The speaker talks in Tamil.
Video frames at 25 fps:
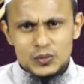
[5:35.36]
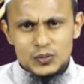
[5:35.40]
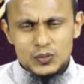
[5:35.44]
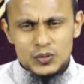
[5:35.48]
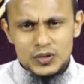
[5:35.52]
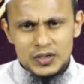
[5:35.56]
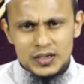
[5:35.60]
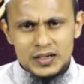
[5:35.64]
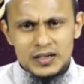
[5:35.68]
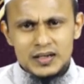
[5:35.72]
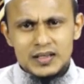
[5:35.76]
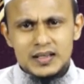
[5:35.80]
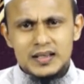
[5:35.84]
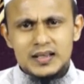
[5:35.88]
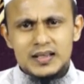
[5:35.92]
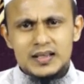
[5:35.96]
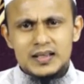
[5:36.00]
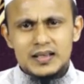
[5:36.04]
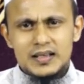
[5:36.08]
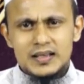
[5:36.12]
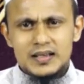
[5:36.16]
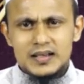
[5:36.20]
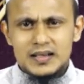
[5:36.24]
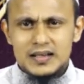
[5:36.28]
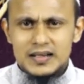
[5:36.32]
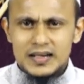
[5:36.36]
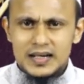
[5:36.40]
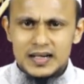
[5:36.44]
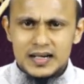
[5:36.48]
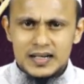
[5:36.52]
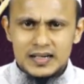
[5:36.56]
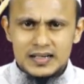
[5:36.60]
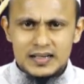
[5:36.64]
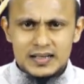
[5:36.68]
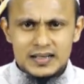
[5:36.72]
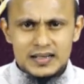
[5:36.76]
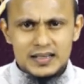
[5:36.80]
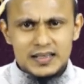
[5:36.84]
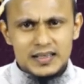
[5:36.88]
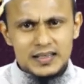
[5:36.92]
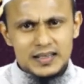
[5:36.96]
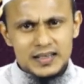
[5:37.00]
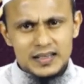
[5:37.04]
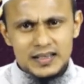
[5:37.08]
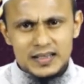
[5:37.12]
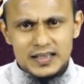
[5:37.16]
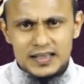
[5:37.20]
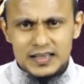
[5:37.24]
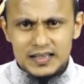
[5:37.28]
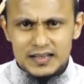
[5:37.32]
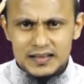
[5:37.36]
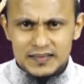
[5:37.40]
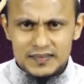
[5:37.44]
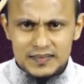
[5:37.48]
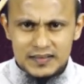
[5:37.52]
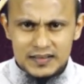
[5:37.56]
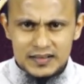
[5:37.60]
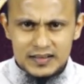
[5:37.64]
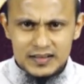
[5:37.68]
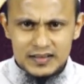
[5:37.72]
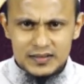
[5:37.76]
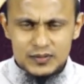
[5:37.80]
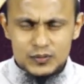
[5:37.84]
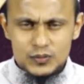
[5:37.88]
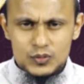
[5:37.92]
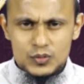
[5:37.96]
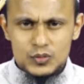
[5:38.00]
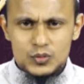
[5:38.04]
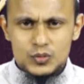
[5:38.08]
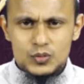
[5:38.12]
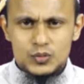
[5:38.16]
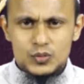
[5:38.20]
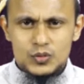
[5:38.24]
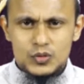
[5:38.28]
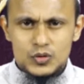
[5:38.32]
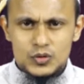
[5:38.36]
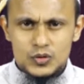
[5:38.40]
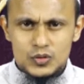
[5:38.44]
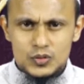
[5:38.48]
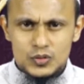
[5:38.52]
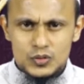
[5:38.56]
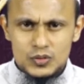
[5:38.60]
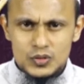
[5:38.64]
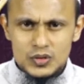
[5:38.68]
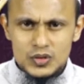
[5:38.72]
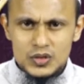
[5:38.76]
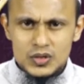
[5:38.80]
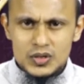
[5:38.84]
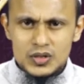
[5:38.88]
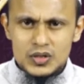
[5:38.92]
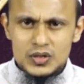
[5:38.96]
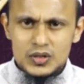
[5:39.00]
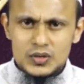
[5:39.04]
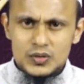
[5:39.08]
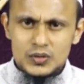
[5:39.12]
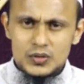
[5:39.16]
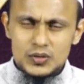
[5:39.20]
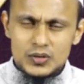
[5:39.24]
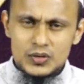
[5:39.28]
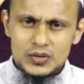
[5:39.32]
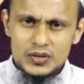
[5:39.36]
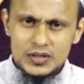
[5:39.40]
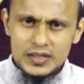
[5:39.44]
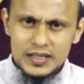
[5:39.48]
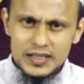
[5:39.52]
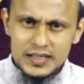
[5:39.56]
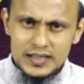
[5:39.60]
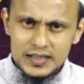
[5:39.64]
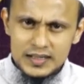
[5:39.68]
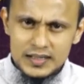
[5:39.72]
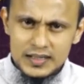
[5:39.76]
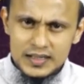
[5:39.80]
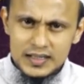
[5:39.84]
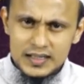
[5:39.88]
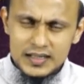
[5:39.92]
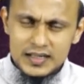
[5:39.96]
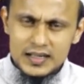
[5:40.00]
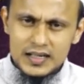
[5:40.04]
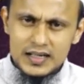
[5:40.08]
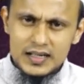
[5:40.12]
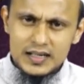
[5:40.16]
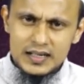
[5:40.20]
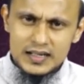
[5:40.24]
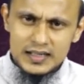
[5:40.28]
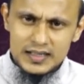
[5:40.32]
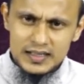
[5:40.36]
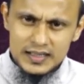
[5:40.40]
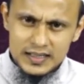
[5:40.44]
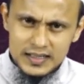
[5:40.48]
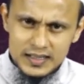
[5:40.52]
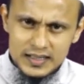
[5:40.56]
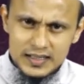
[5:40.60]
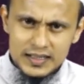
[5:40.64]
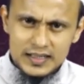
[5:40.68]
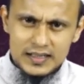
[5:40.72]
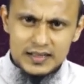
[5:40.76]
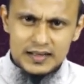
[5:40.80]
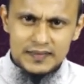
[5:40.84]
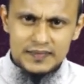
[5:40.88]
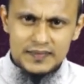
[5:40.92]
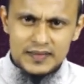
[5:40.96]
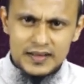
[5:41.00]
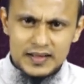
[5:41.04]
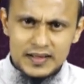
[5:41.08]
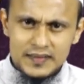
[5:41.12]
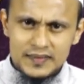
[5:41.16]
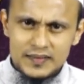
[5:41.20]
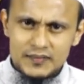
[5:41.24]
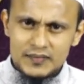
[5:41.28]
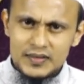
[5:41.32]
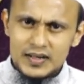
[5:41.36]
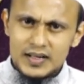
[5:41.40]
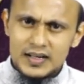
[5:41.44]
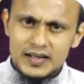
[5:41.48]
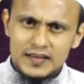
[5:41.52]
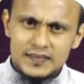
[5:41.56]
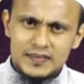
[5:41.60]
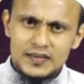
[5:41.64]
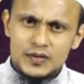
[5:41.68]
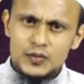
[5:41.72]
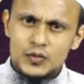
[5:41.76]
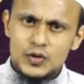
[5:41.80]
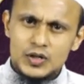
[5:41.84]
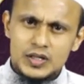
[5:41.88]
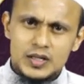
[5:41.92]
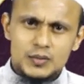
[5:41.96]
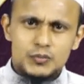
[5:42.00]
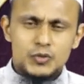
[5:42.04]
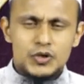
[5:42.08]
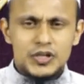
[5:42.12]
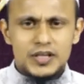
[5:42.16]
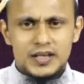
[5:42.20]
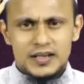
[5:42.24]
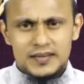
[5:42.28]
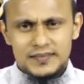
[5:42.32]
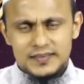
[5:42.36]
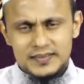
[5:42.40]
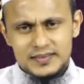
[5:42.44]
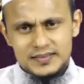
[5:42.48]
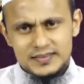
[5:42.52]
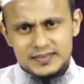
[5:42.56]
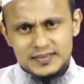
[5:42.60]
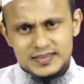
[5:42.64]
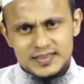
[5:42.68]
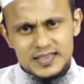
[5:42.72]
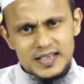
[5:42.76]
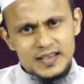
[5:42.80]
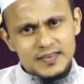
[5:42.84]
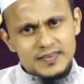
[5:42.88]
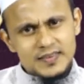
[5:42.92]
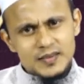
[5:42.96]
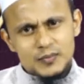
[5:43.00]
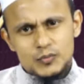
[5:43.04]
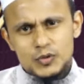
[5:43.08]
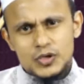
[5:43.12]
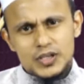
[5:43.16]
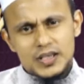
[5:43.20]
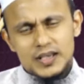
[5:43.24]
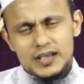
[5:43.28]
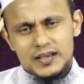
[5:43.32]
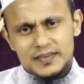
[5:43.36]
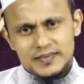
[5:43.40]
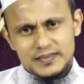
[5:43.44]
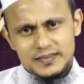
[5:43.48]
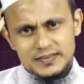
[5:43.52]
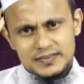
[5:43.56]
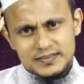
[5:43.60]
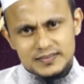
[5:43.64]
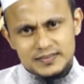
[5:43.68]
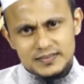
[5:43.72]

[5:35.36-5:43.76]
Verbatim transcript: ஒன்று காற்று இறங்கி இருந்தால் ஒரு ஒரு ஒரு டயரிலே காற்று இறங்கி இருந்தால் அந்த வாகனத்தை ஓட்ட முடியாது செலுத்த முடியாது